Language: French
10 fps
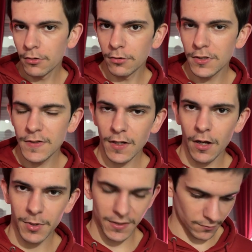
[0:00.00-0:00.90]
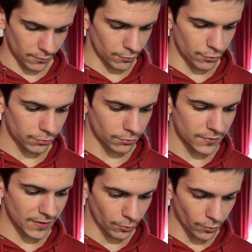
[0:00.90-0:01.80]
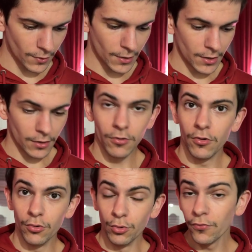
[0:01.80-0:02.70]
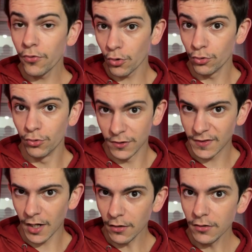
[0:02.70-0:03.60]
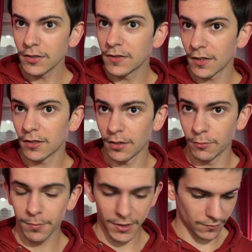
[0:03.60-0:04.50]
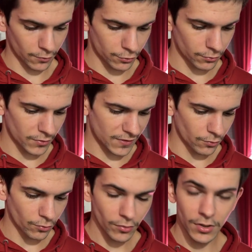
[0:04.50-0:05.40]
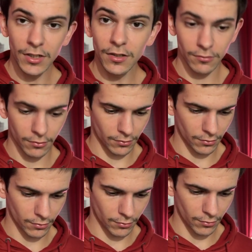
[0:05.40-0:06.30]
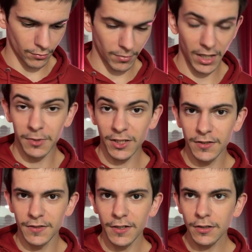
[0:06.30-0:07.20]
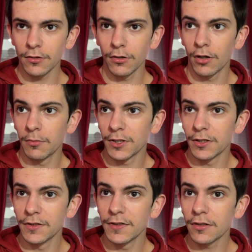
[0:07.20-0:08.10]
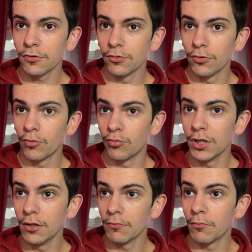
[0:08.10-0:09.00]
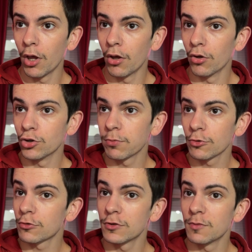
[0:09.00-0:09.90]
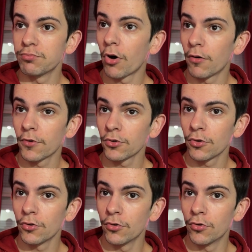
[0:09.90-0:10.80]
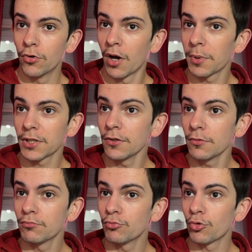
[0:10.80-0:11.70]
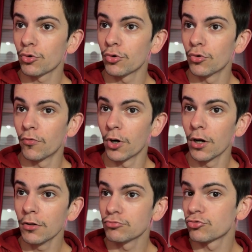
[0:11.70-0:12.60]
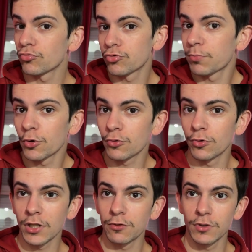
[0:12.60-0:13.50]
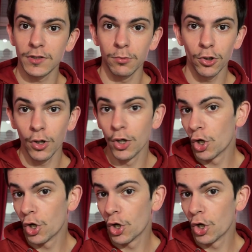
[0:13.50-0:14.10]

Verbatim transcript: euh, qui sera présent sur le salon. le nouveau Renault Austral qui sera également présent sur le salon. Et bah, la Megane E-Tech. Alors, la Megane E-Tech, oui, mais je pense que c'est pour en vendre euh, un paquet. Donc euh, voilà, je, pense que l'occasion était bonne.